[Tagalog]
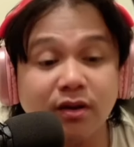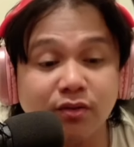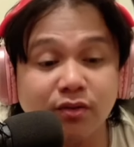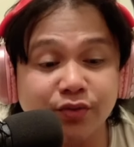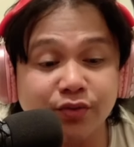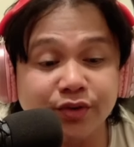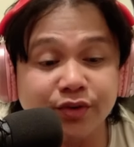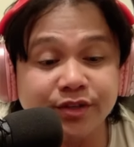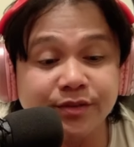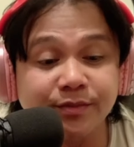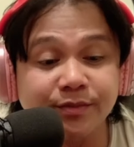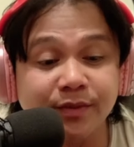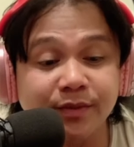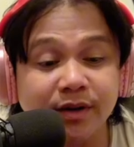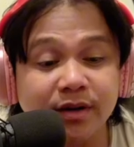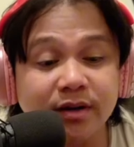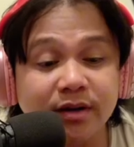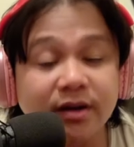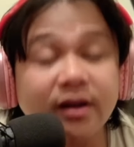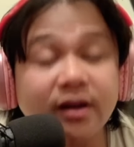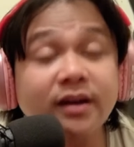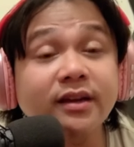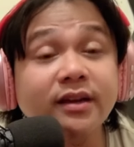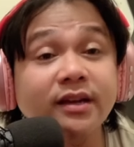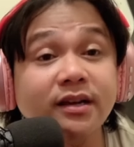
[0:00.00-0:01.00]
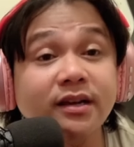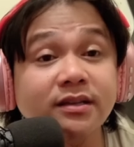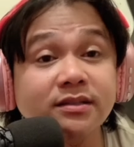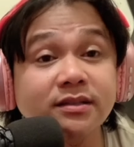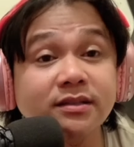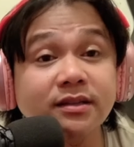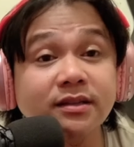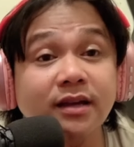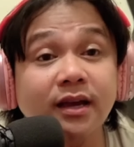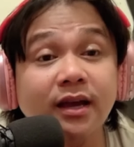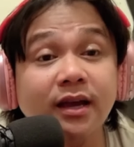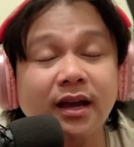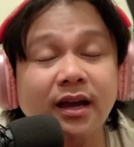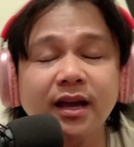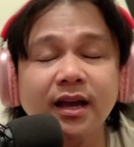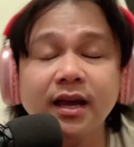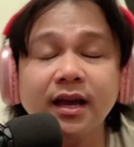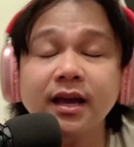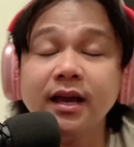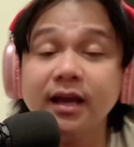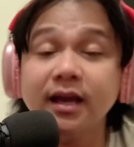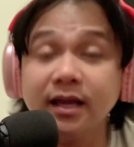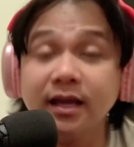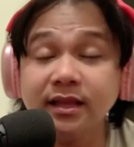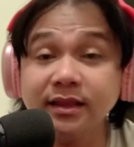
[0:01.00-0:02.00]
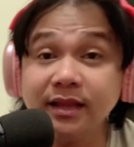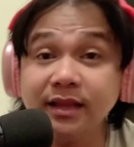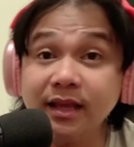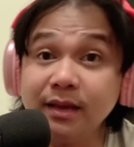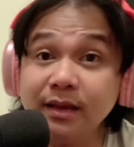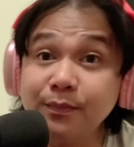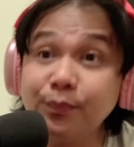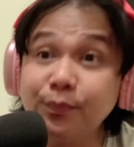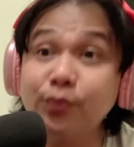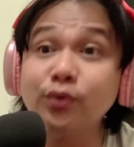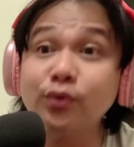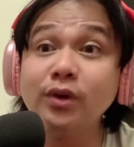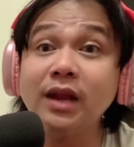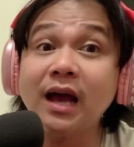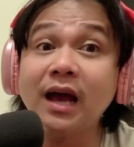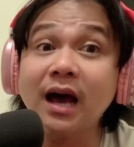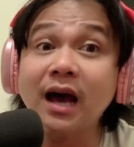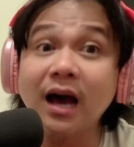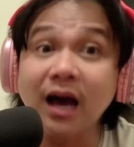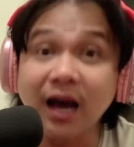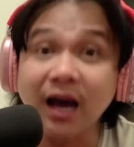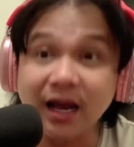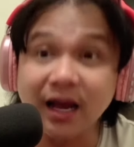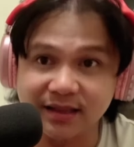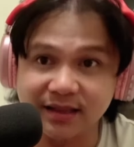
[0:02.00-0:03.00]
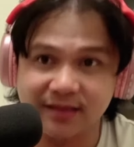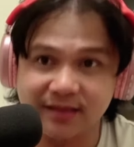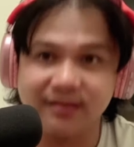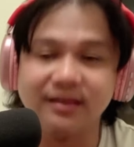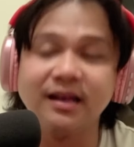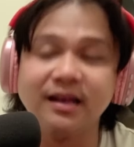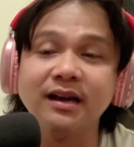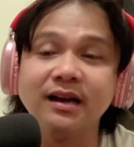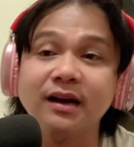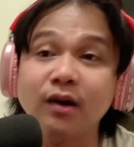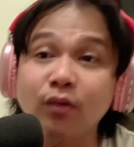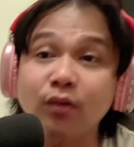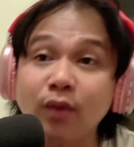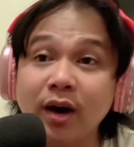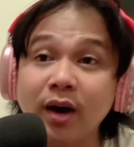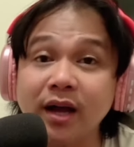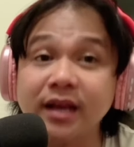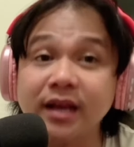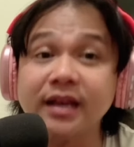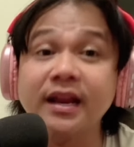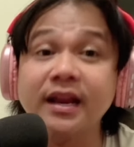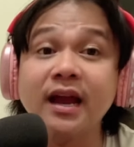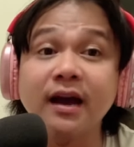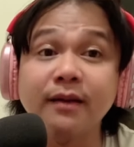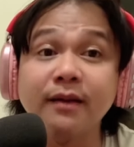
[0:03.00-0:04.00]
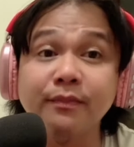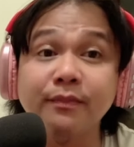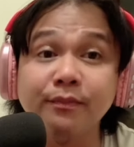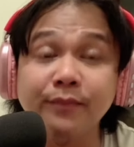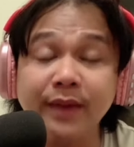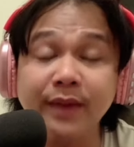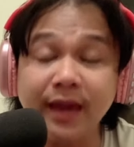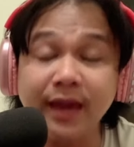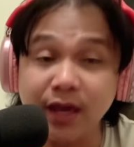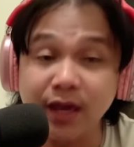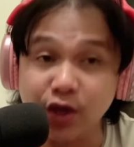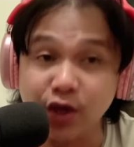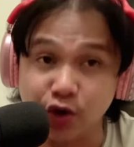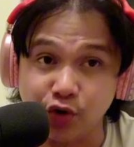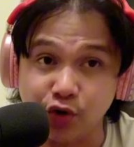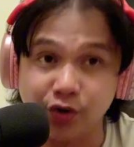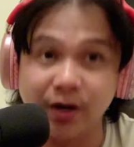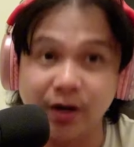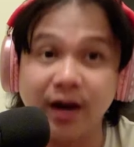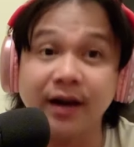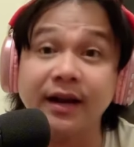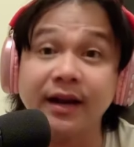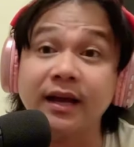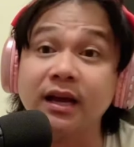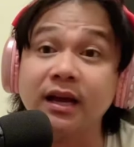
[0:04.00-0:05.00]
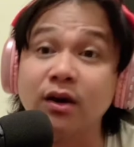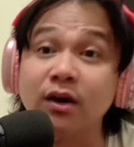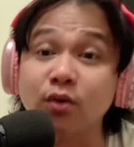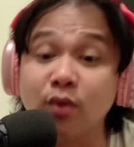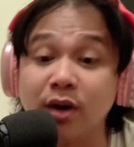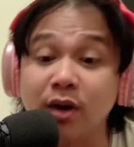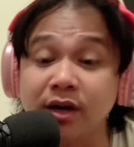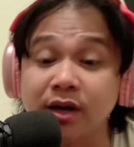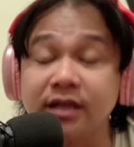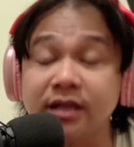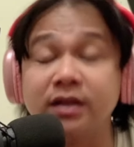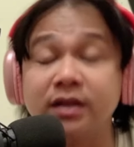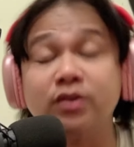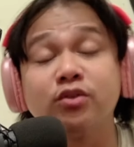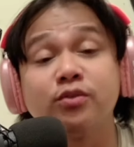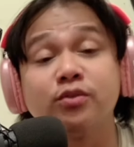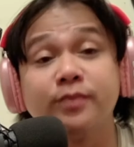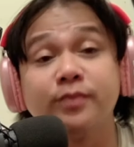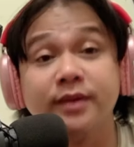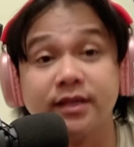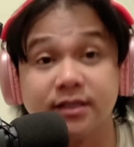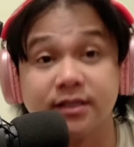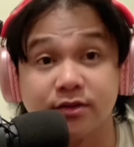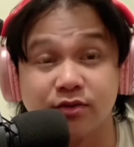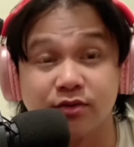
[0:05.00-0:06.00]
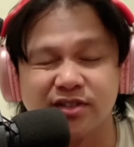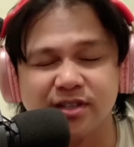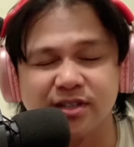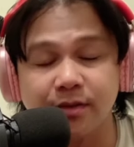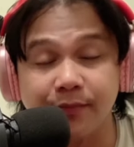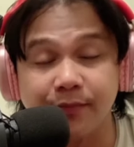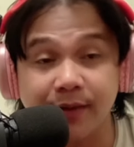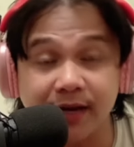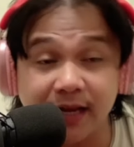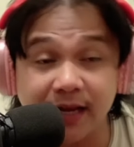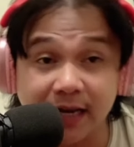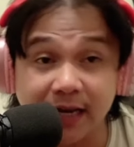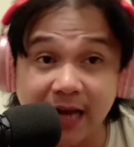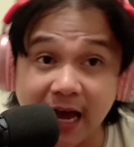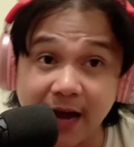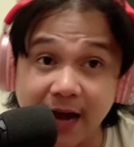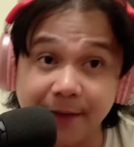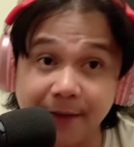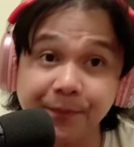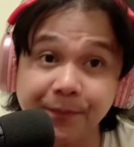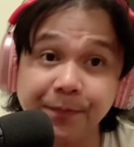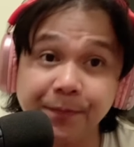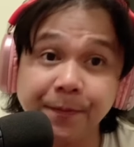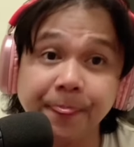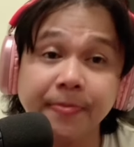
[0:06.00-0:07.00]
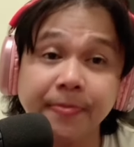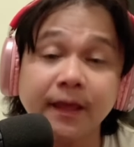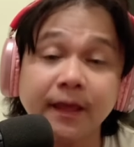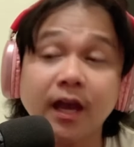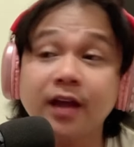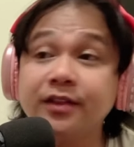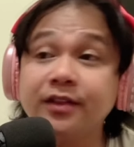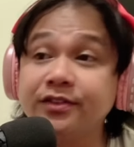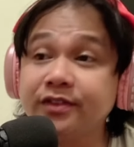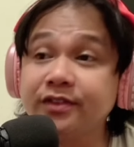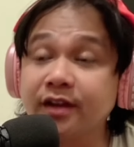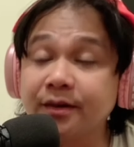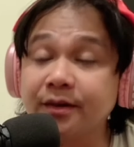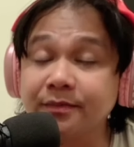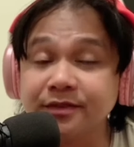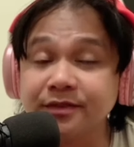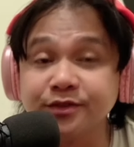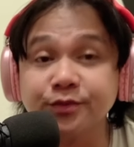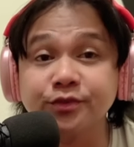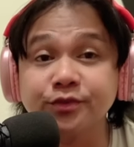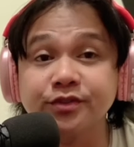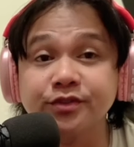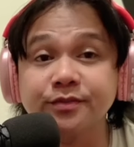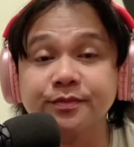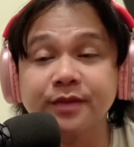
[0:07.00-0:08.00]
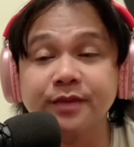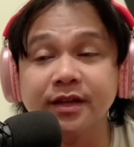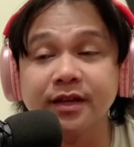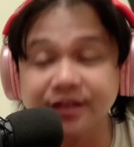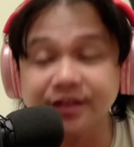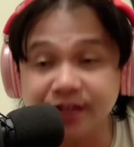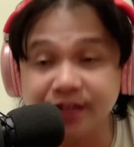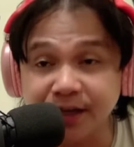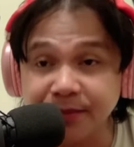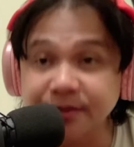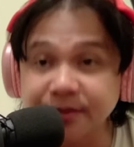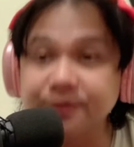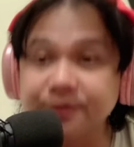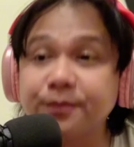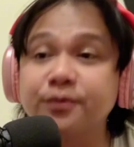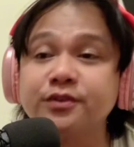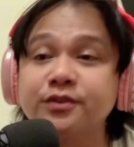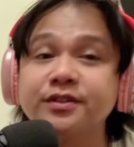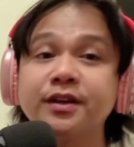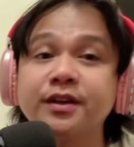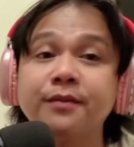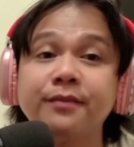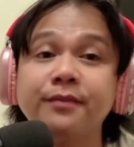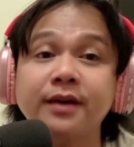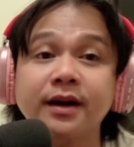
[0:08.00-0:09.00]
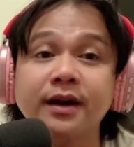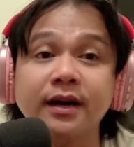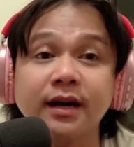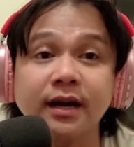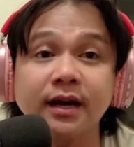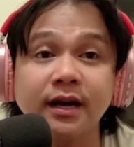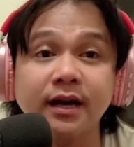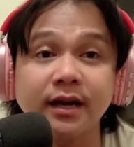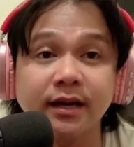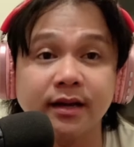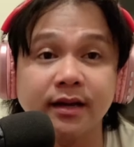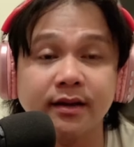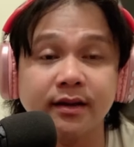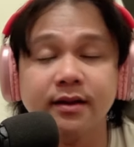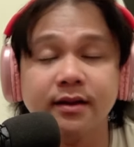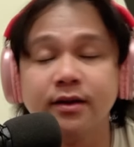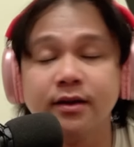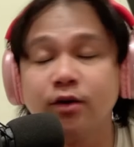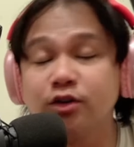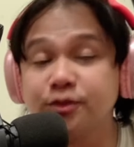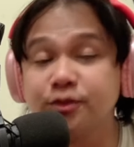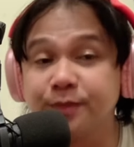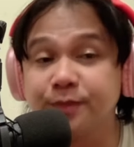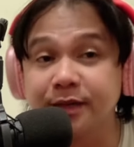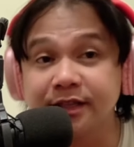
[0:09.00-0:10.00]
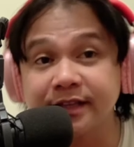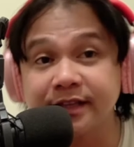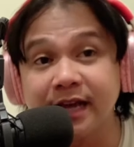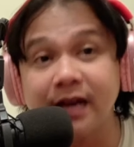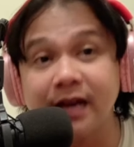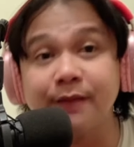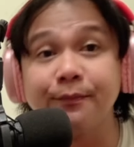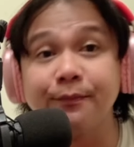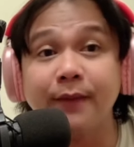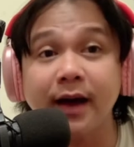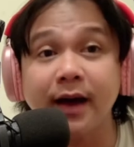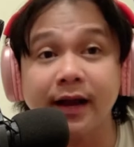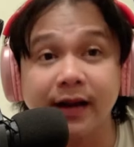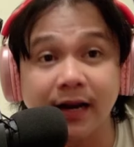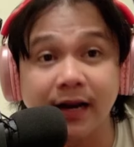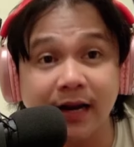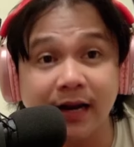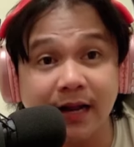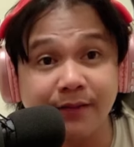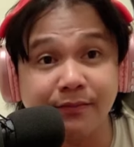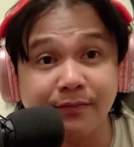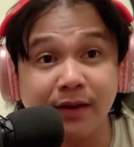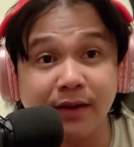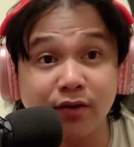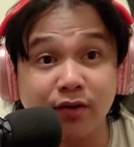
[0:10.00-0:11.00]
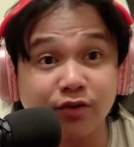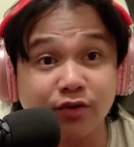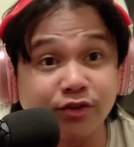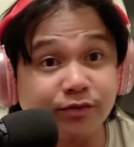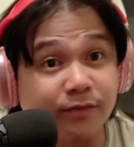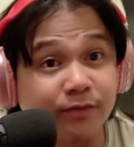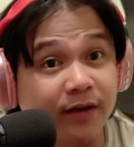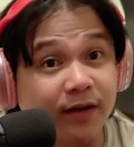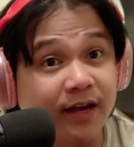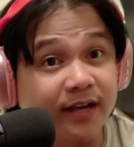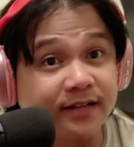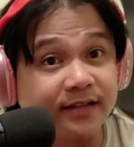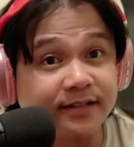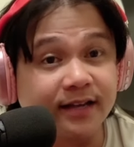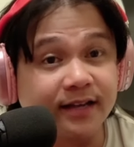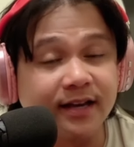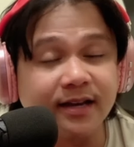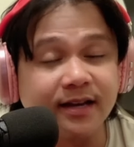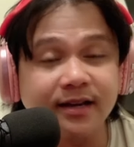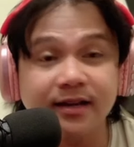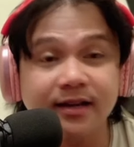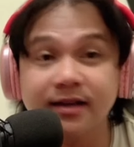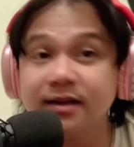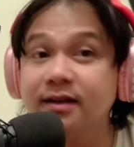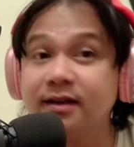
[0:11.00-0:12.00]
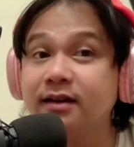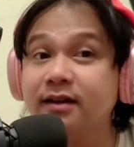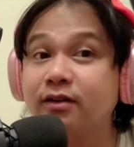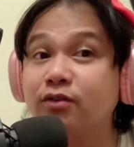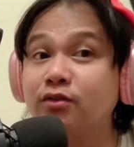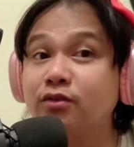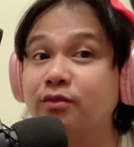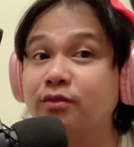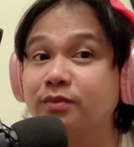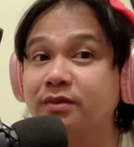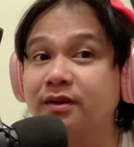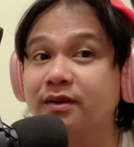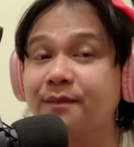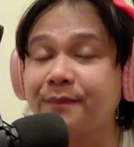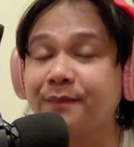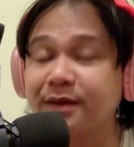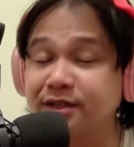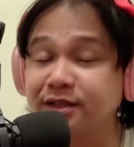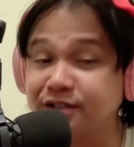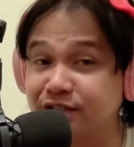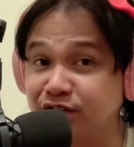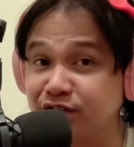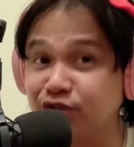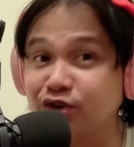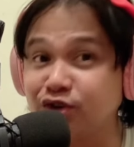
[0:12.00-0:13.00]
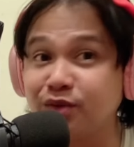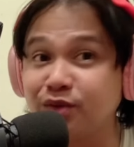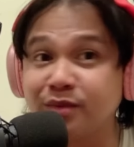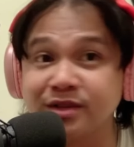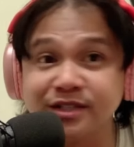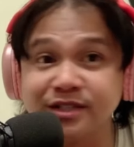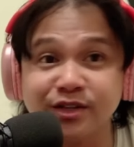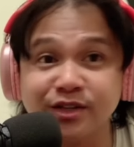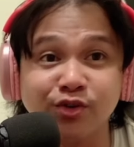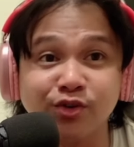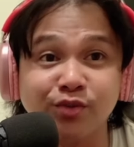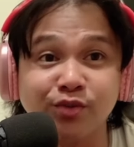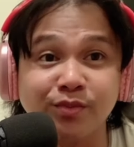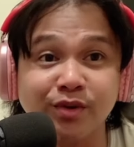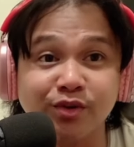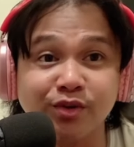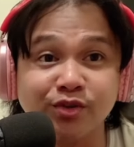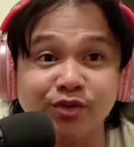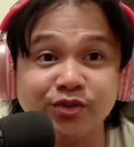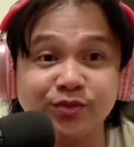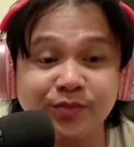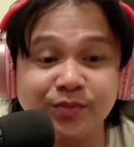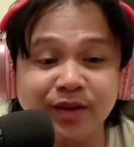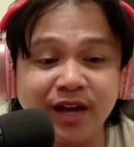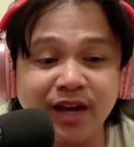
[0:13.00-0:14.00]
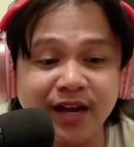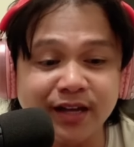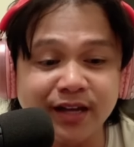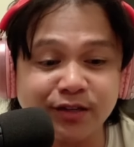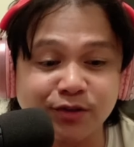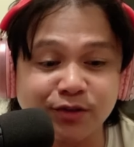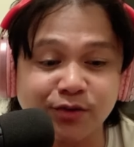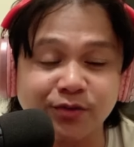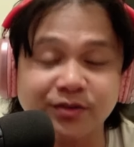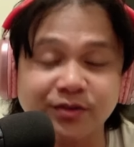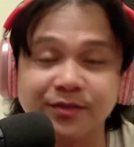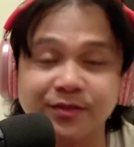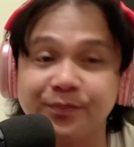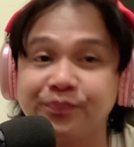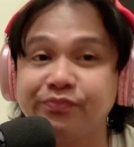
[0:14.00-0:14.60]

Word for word: kuys mga guys, nga, hindi po lahat nagawa ng mayor ang nagawa ni Yormesco sa Manila. In terms, in terms po sa mga ospital, paaralan mga kuys mga guys ha. Kung napansin nyo naman siguro mga kuys mga guys, kung